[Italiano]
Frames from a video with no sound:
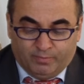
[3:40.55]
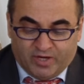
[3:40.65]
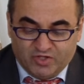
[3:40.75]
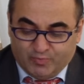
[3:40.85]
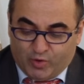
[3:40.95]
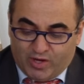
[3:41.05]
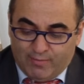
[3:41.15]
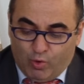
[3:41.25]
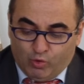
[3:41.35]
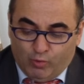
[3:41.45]

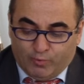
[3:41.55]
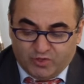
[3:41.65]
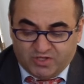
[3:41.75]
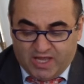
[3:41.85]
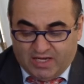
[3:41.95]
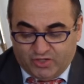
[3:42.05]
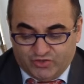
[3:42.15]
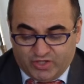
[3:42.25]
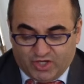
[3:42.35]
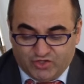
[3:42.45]
Predisporremo un gruppo di
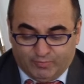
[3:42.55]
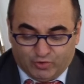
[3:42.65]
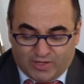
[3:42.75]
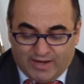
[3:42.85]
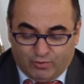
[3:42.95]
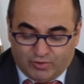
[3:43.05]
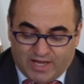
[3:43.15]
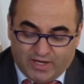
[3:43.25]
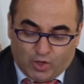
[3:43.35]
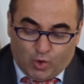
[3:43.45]
tecnici che ci potranno
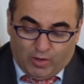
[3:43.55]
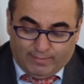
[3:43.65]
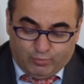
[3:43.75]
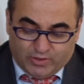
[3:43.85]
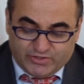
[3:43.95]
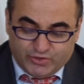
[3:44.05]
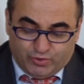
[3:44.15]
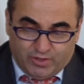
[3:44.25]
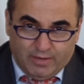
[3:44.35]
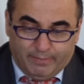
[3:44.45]
dare
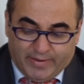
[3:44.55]
collaborazione